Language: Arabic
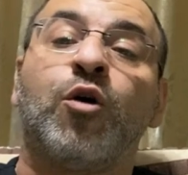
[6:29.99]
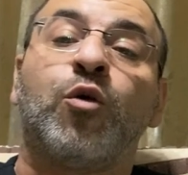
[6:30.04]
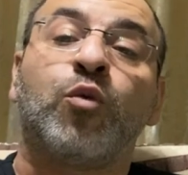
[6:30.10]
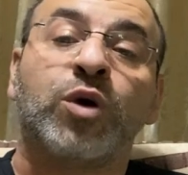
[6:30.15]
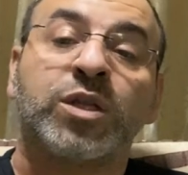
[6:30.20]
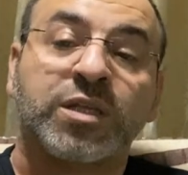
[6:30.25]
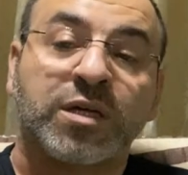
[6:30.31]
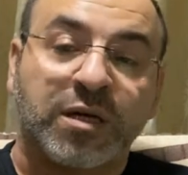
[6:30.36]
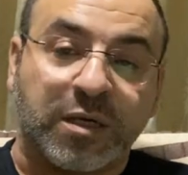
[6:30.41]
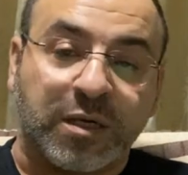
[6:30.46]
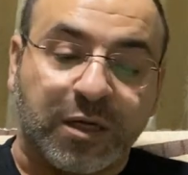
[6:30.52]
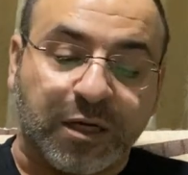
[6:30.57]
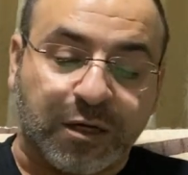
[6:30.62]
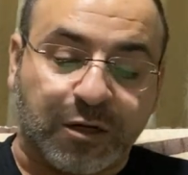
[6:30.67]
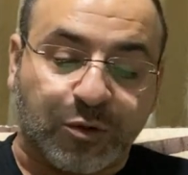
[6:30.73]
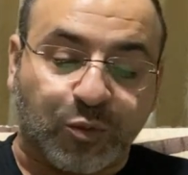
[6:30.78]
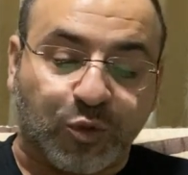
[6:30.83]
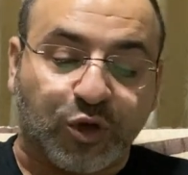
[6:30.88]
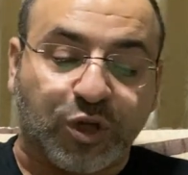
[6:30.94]

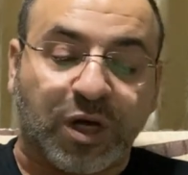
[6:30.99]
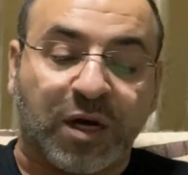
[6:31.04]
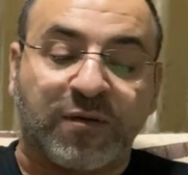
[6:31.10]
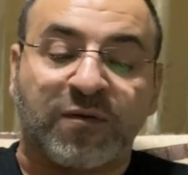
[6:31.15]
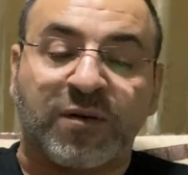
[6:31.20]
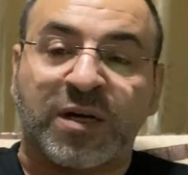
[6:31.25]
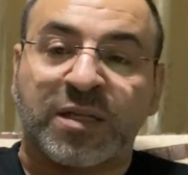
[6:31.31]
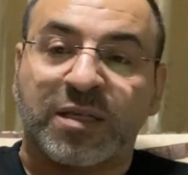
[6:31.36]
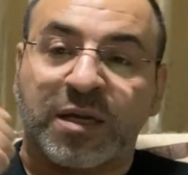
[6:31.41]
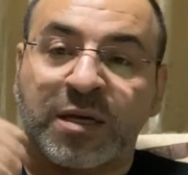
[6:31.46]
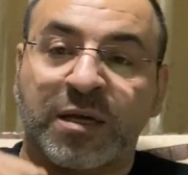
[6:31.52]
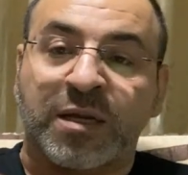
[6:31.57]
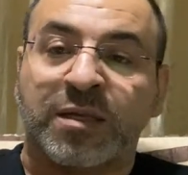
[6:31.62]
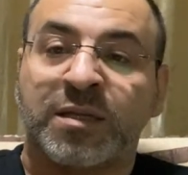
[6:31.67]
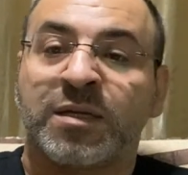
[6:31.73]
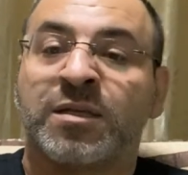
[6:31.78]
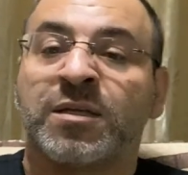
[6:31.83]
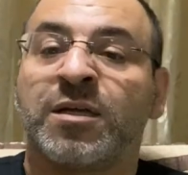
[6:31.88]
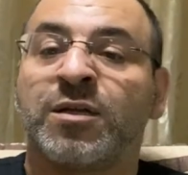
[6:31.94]
وتقليل المضاعفات
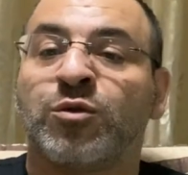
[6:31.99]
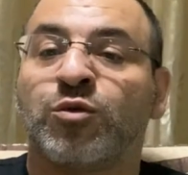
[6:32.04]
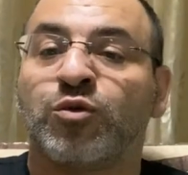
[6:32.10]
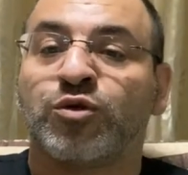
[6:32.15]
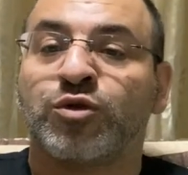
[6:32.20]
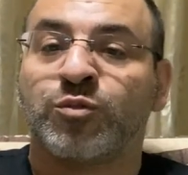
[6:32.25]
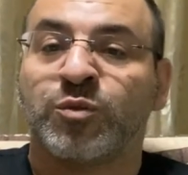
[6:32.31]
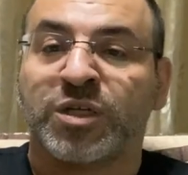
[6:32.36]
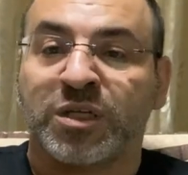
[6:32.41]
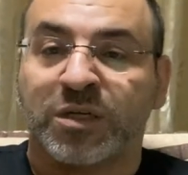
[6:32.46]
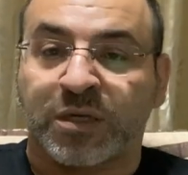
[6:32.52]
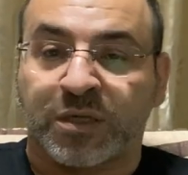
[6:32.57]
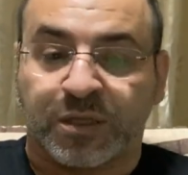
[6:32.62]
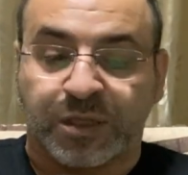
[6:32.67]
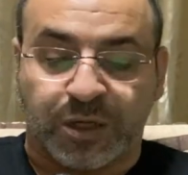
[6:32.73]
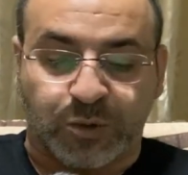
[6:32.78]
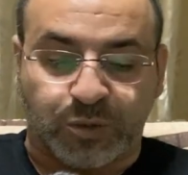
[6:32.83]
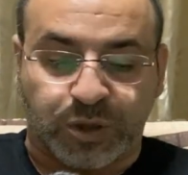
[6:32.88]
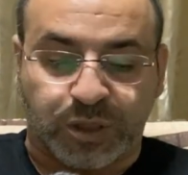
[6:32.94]
التي تنتج من
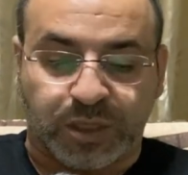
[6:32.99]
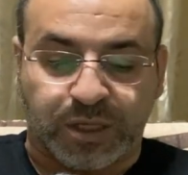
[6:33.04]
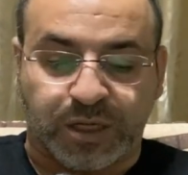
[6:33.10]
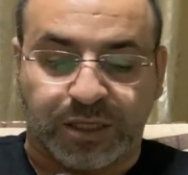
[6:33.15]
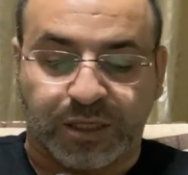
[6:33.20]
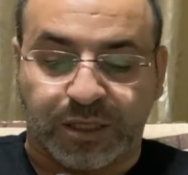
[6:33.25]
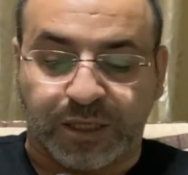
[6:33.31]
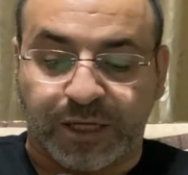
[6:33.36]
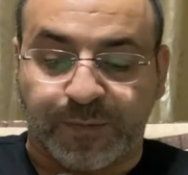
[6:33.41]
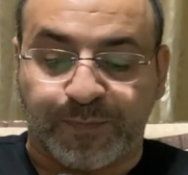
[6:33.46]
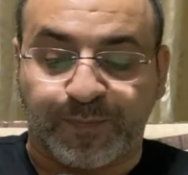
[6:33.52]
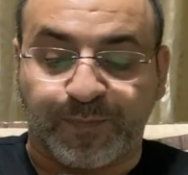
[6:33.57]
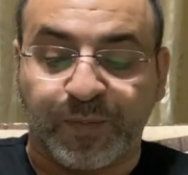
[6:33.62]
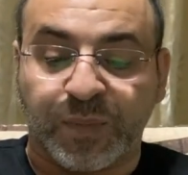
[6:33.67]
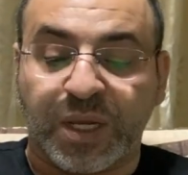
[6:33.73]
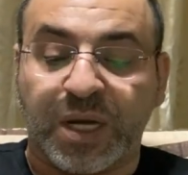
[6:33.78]
اعطاء وحدات الدم